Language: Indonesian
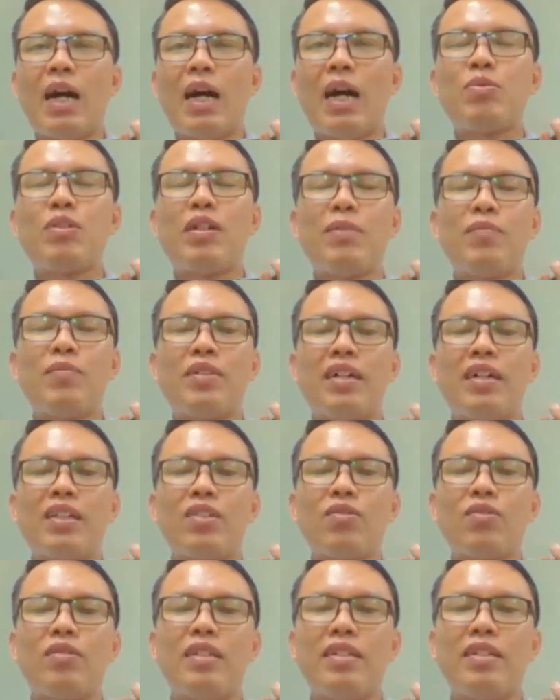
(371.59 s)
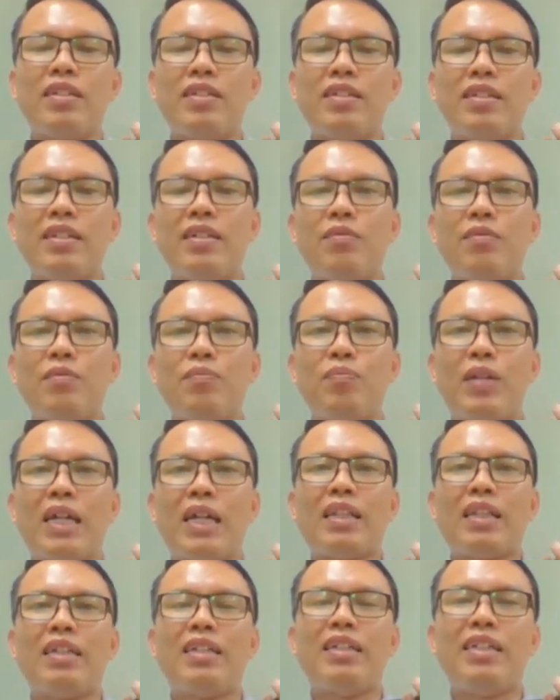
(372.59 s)
upstream ya atau di sisi
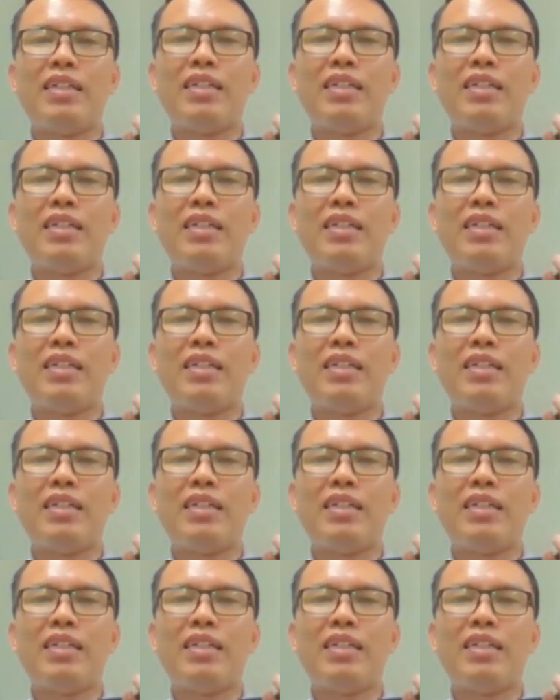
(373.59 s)
peringatan dininya